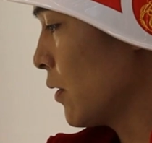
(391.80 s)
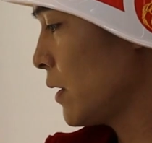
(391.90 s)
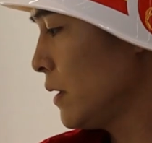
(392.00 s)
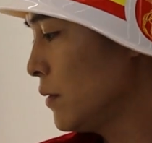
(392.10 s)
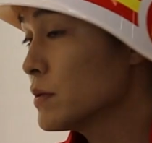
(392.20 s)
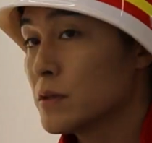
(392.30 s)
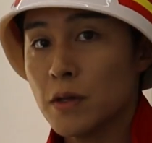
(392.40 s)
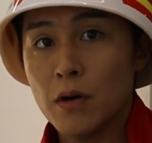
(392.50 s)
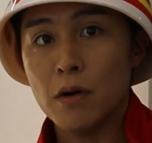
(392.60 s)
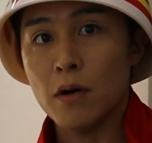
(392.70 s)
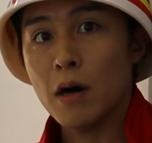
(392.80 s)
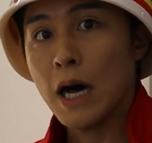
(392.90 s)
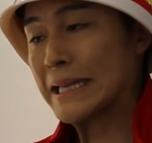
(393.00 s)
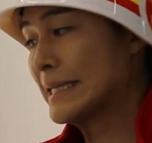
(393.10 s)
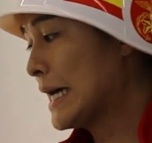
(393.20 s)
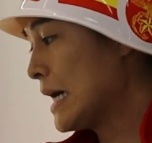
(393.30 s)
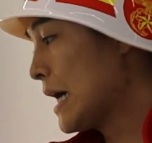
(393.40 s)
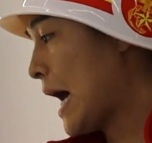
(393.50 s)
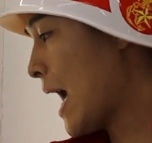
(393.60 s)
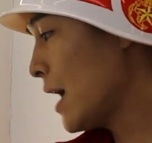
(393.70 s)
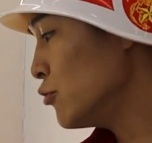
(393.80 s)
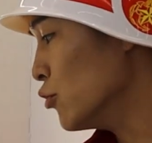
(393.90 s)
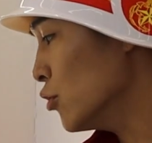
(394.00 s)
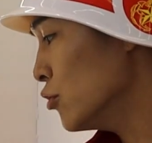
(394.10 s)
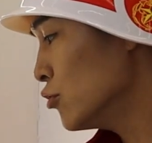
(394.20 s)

여기 이곳은요 한강 하구